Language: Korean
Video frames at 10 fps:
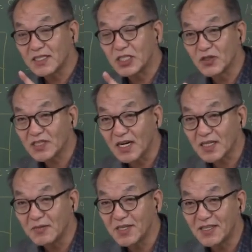10월 달을
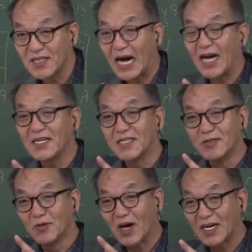터면은 아 이건
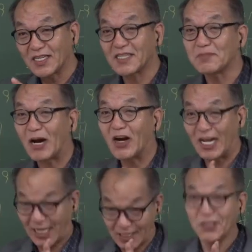음으로 하는 거 바로 아,
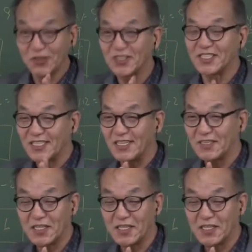아실 수 있을 거예요.